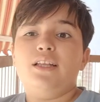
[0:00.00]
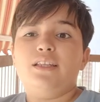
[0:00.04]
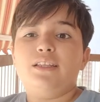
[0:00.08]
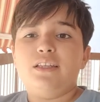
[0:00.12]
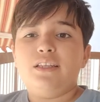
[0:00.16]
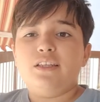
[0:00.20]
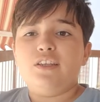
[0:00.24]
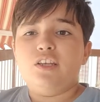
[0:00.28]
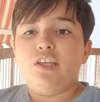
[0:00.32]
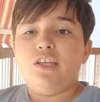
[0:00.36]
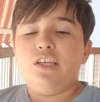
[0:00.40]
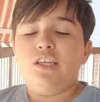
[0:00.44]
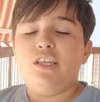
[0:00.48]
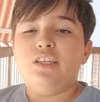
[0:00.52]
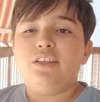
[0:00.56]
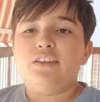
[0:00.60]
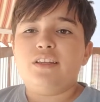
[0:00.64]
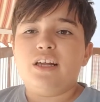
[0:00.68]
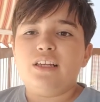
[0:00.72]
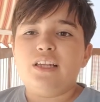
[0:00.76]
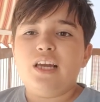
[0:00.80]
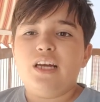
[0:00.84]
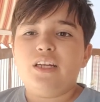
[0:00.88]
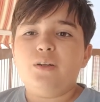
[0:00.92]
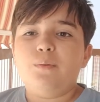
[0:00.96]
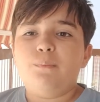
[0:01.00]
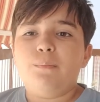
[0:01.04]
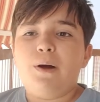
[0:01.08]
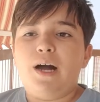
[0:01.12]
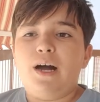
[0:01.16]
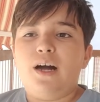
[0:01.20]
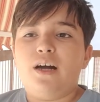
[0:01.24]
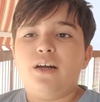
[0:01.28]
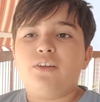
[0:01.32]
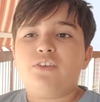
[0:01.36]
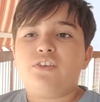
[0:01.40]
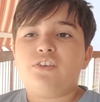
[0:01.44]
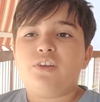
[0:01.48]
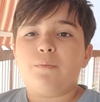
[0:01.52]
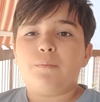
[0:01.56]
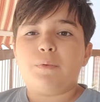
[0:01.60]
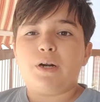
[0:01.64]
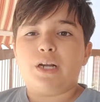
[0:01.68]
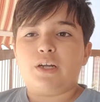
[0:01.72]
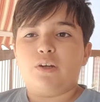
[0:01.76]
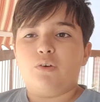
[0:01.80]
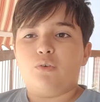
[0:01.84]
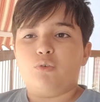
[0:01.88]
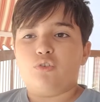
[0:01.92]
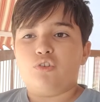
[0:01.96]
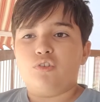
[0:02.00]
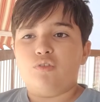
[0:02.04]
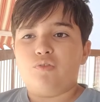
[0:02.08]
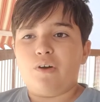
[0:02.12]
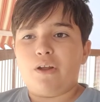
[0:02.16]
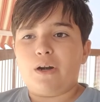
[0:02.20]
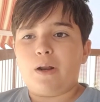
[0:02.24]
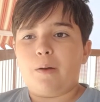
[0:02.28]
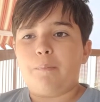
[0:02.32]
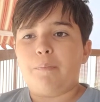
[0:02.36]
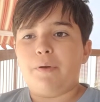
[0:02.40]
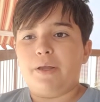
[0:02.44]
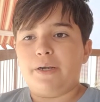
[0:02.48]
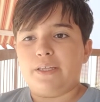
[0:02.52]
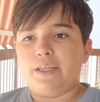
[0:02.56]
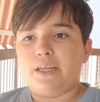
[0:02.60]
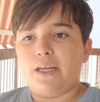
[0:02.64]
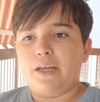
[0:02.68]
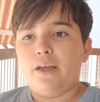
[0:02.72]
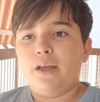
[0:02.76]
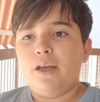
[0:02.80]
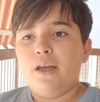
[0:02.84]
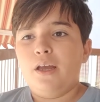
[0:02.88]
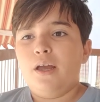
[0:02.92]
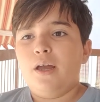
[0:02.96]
di italiano, ma sembra che non si farà perché,